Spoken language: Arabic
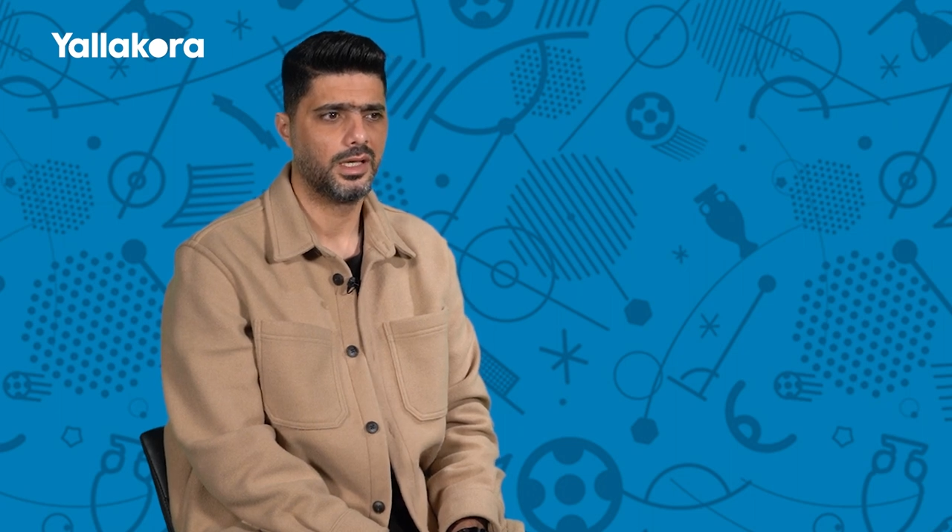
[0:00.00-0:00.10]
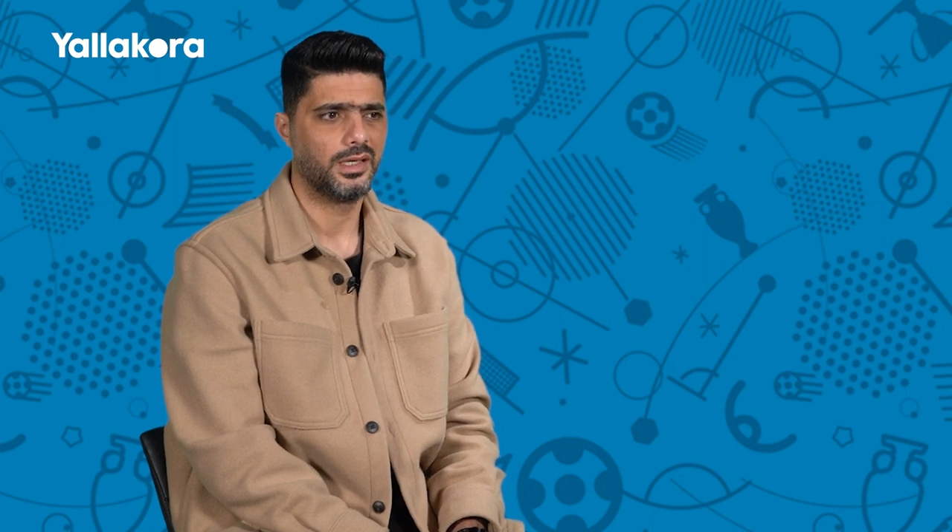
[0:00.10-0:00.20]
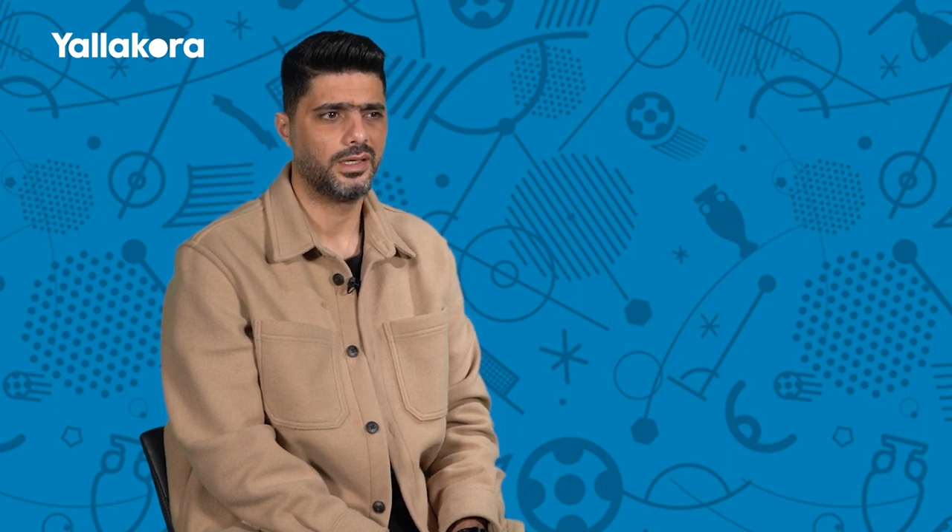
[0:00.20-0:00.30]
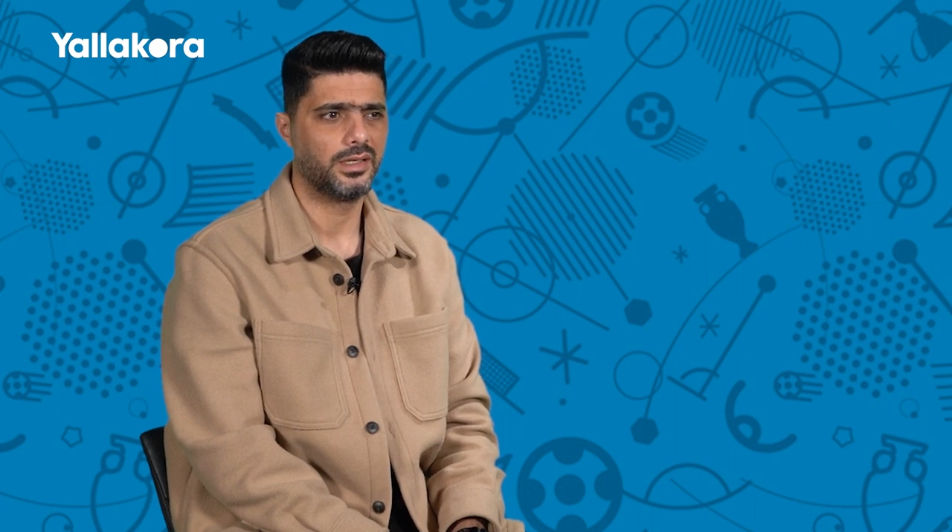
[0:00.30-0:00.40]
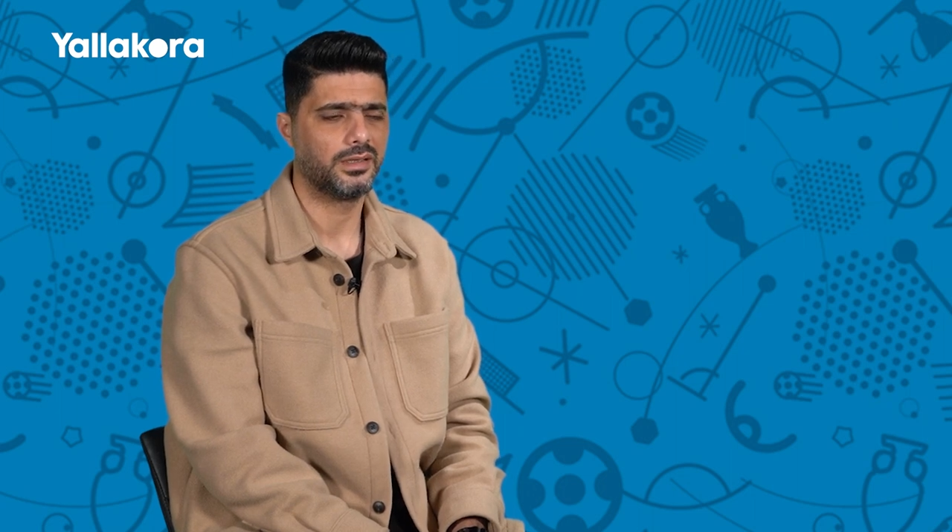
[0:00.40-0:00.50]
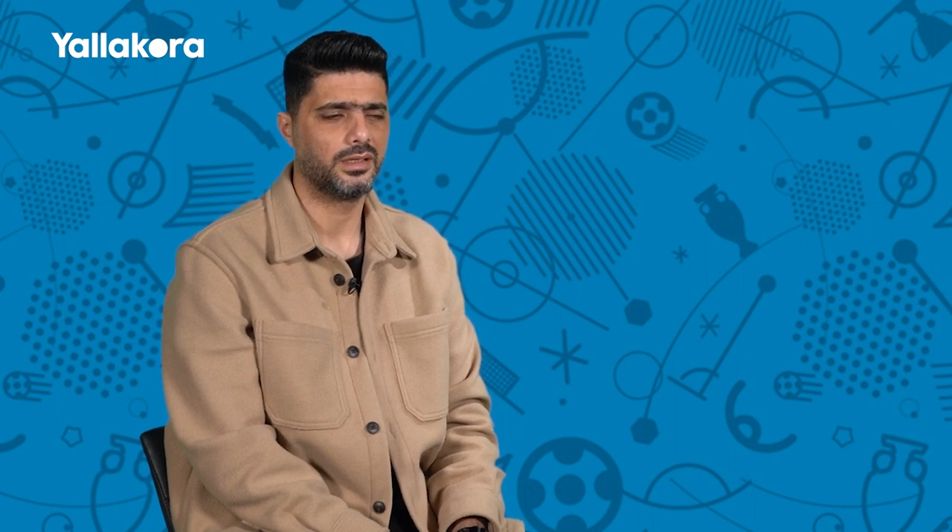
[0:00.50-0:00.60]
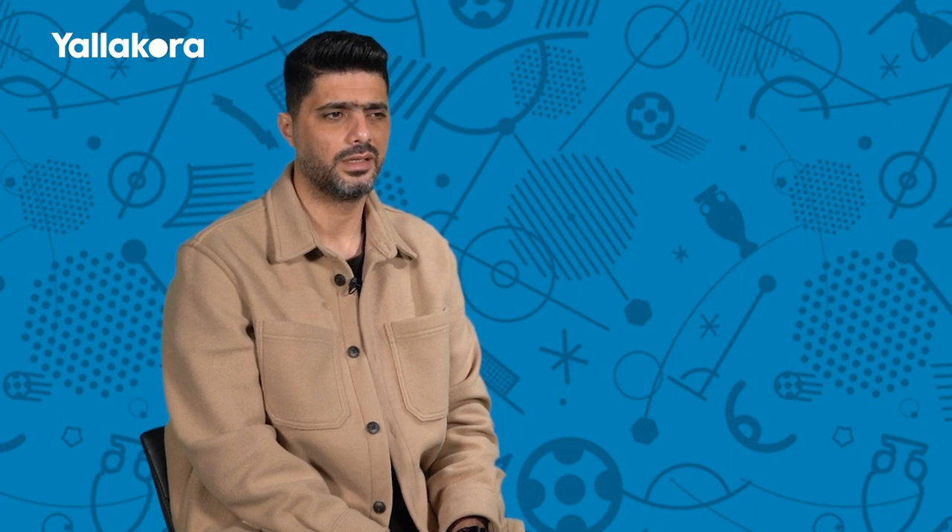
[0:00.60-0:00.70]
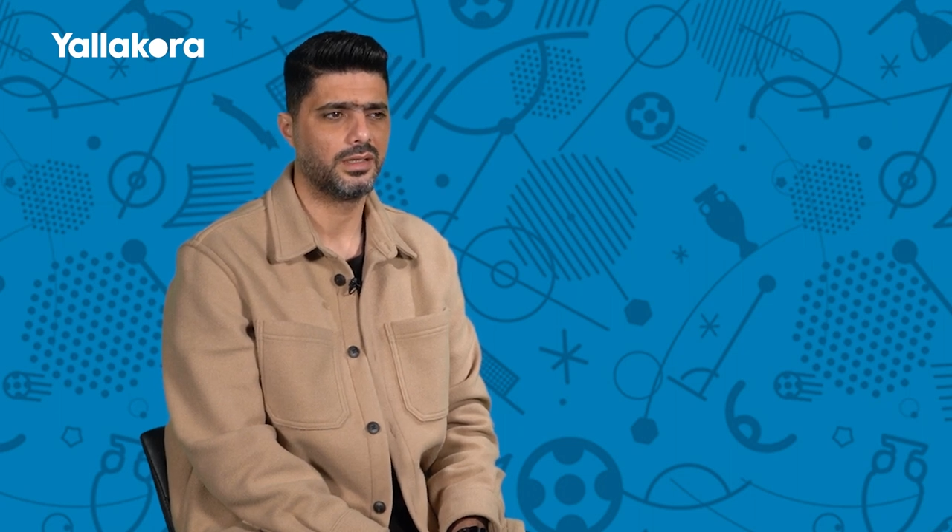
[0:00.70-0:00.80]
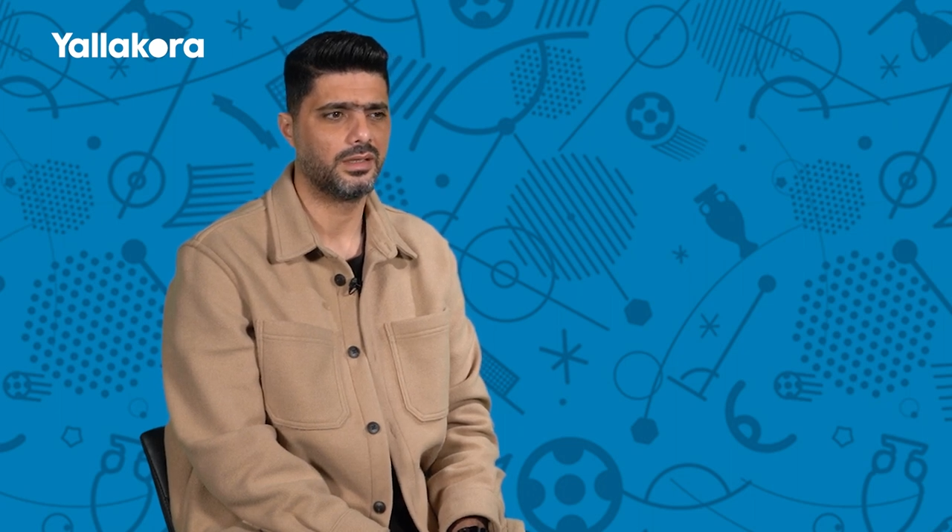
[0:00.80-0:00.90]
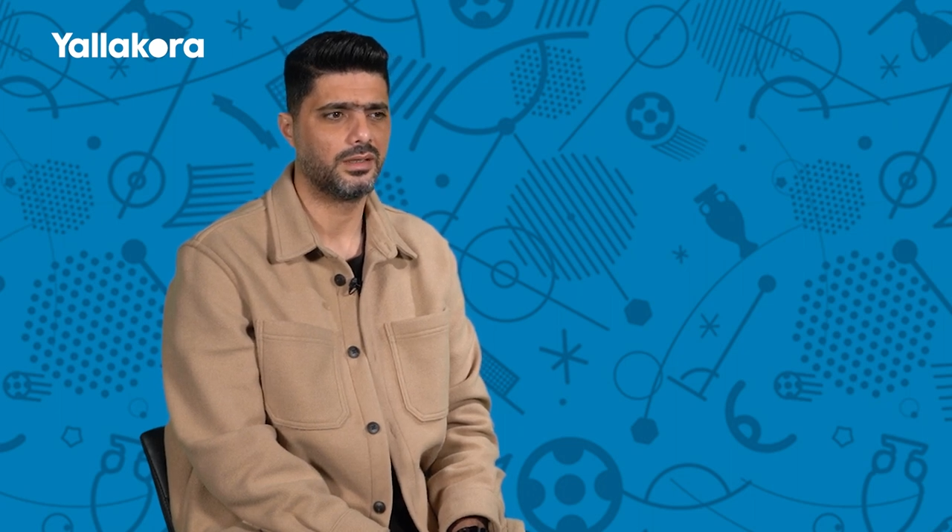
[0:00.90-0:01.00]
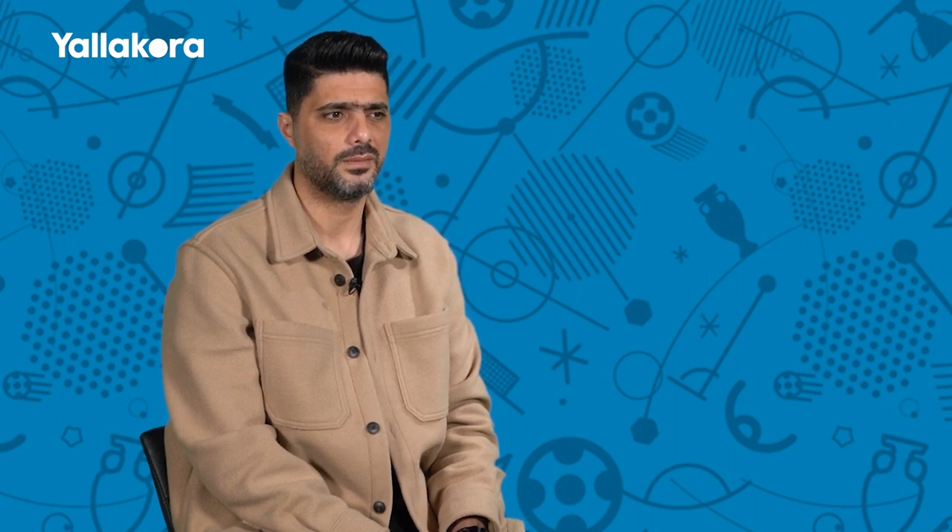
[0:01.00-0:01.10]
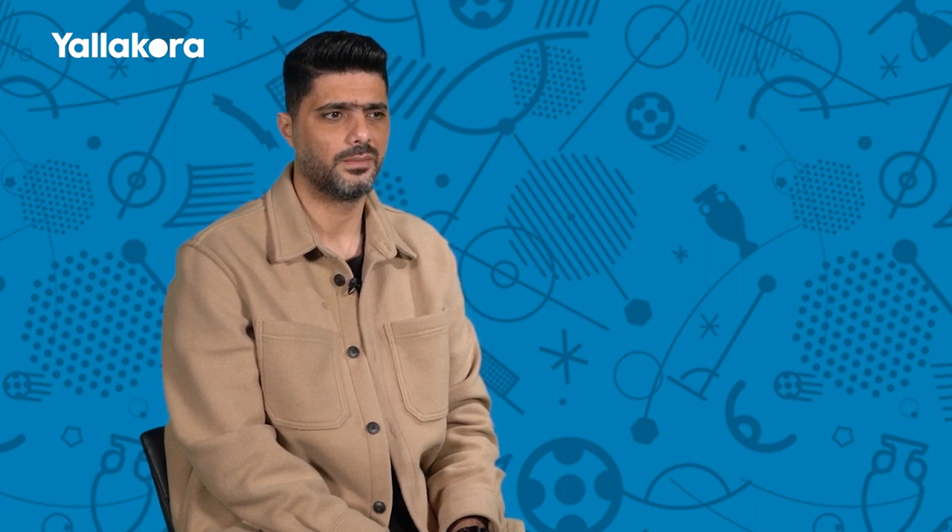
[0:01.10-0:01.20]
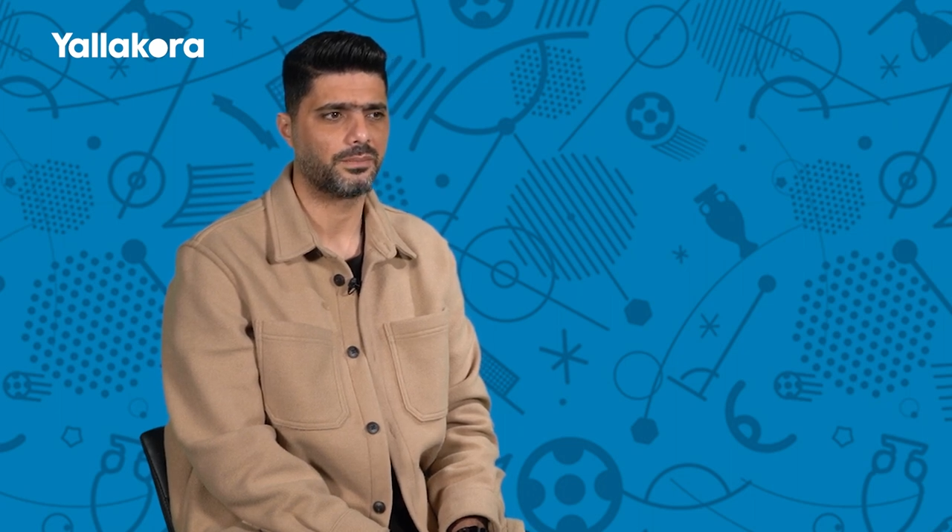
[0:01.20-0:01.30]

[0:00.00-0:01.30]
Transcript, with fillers: لان ال ال الـ